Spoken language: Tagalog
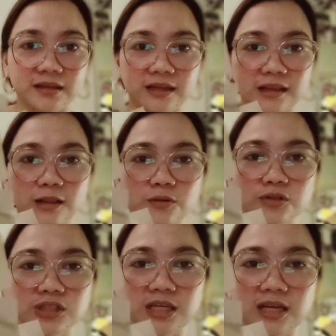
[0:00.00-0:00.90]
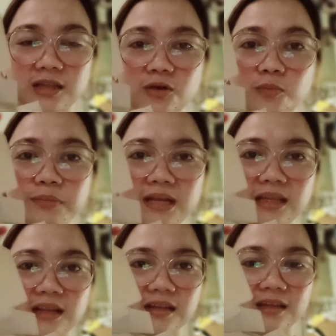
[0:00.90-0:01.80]
tatlong shade yung
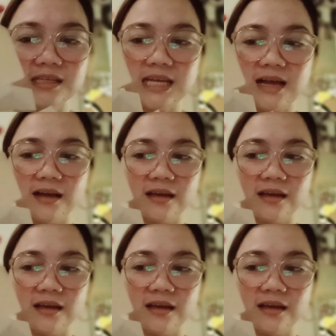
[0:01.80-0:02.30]
pinadala nila sa